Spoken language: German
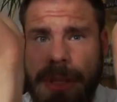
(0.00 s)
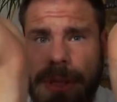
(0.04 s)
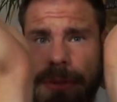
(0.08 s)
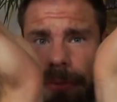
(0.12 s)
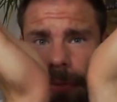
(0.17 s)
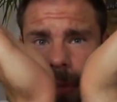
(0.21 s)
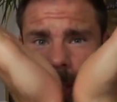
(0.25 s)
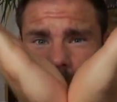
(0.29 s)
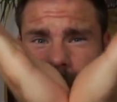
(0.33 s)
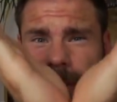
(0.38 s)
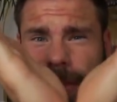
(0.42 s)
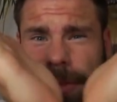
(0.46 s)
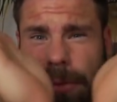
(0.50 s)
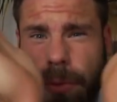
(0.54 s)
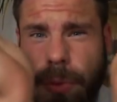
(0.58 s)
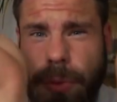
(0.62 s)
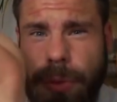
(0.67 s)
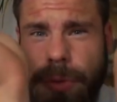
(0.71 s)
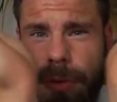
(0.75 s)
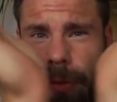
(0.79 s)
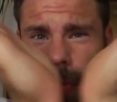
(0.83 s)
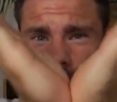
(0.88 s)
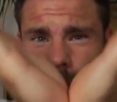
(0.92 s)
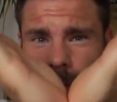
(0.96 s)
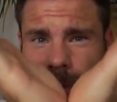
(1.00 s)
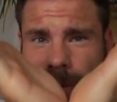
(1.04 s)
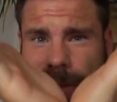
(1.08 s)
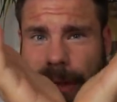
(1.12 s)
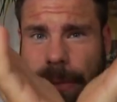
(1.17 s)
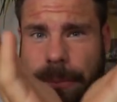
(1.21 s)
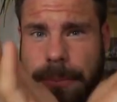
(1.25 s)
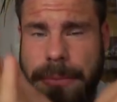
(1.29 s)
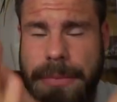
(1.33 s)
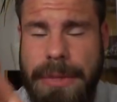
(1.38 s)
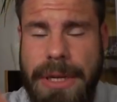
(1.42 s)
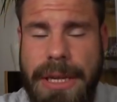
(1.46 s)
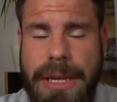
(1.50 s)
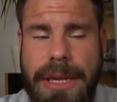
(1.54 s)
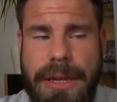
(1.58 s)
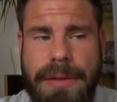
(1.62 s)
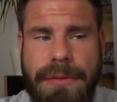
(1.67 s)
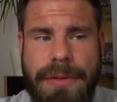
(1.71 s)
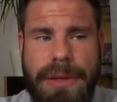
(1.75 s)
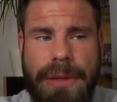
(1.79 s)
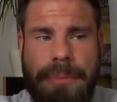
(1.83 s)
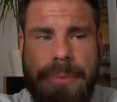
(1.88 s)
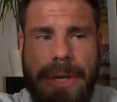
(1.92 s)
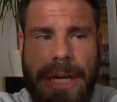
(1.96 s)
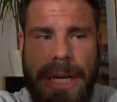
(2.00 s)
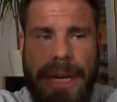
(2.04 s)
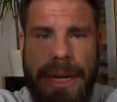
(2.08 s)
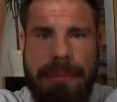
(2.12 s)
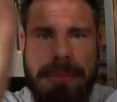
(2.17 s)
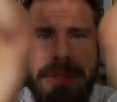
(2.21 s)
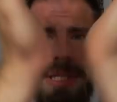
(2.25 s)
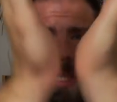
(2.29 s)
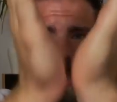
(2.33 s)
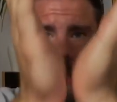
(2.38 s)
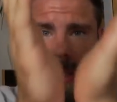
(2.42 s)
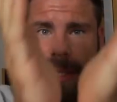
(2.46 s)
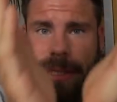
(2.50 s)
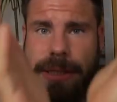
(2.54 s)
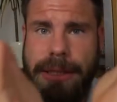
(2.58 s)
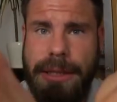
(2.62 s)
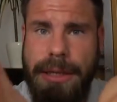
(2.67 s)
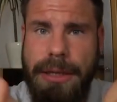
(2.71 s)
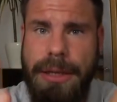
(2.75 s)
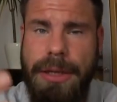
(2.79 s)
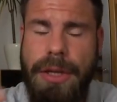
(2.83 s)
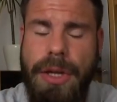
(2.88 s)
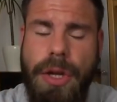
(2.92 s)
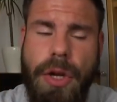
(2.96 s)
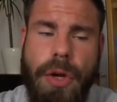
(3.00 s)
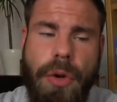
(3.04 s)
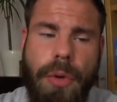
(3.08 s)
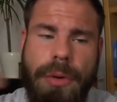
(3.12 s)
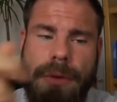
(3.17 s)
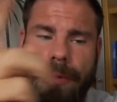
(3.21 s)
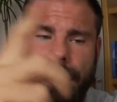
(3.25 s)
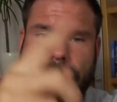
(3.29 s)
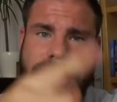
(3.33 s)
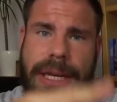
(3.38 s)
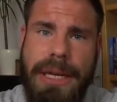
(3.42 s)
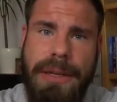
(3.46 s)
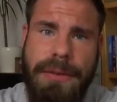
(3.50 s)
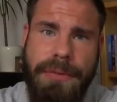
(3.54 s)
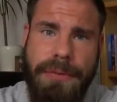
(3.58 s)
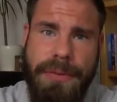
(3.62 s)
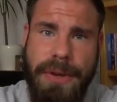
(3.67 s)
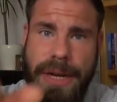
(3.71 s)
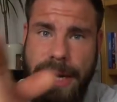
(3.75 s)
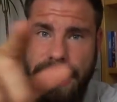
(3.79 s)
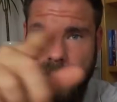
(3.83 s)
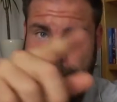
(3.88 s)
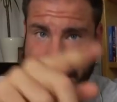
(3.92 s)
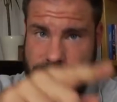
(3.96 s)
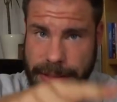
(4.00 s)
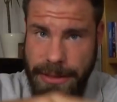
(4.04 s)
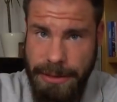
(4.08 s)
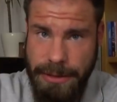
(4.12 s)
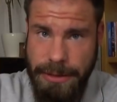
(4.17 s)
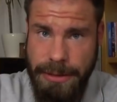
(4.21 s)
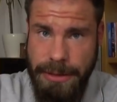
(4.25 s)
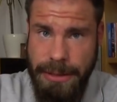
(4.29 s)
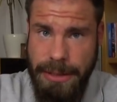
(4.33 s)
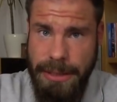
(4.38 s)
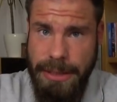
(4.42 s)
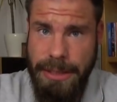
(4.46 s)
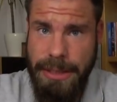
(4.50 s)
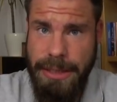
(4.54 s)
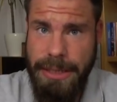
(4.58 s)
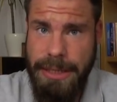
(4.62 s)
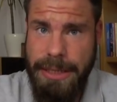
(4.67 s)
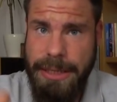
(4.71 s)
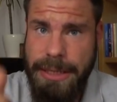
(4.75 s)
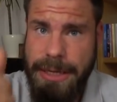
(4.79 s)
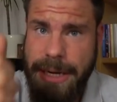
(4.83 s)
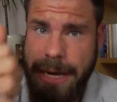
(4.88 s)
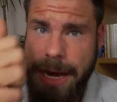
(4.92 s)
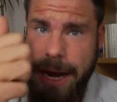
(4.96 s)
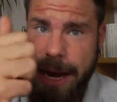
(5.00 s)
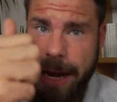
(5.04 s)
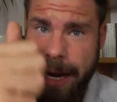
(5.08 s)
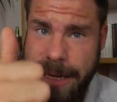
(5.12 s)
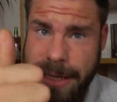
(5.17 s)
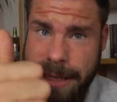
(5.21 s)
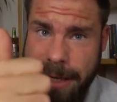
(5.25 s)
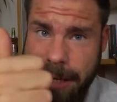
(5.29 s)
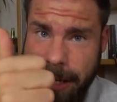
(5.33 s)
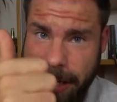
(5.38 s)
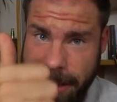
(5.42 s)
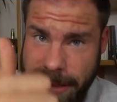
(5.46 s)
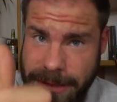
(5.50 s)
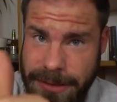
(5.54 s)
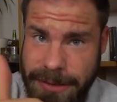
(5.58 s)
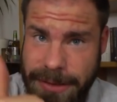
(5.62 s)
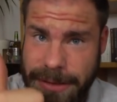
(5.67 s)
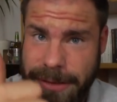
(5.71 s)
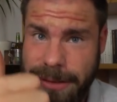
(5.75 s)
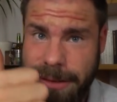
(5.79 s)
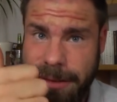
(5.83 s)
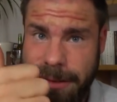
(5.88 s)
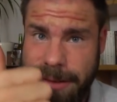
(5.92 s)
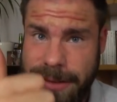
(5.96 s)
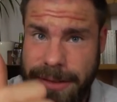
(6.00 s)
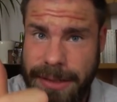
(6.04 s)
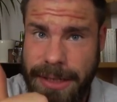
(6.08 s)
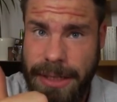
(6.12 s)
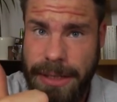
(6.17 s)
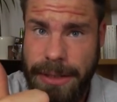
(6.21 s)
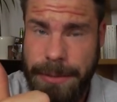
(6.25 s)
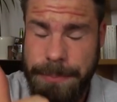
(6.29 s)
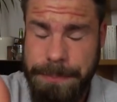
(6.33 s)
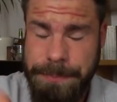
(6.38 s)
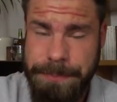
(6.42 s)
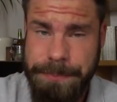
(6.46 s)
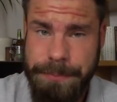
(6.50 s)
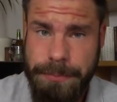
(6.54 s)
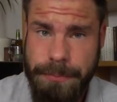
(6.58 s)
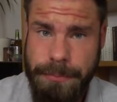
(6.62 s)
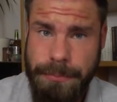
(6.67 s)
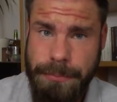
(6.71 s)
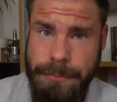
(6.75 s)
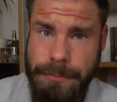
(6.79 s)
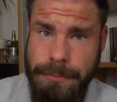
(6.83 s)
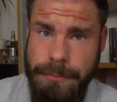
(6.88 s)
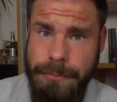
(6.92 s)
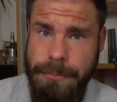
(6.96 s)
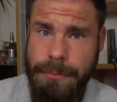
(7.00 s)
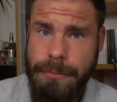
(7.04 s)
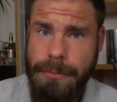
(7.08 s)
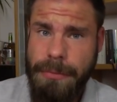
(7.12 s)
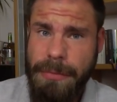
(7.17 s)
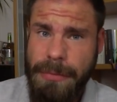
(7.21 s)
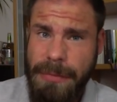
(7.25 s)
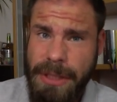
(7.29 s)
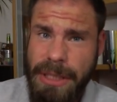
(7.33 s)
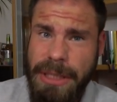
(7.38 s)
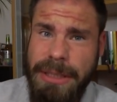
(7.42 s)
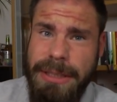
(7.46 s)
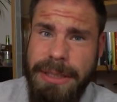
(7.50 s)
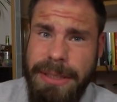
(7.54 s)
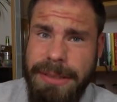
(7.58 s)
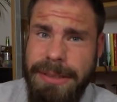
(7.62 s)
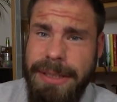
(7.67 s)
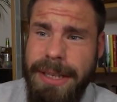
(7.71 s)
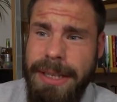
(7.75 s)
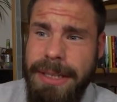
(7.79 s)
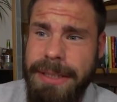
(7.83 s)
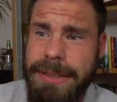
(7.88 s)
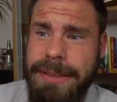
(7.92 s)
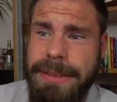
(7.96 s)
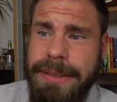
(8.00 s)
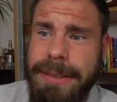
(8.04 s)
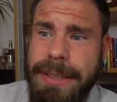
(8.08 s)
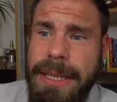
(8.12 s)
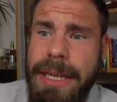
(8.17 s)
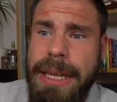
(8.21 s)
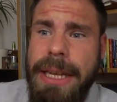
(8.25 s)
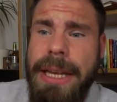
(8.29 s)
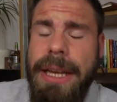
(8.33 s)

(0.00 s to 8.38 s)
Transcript: fließen unten zusammen wie bei einem Trichter und werden vereint in eine einzelne Zahl. Das heißt,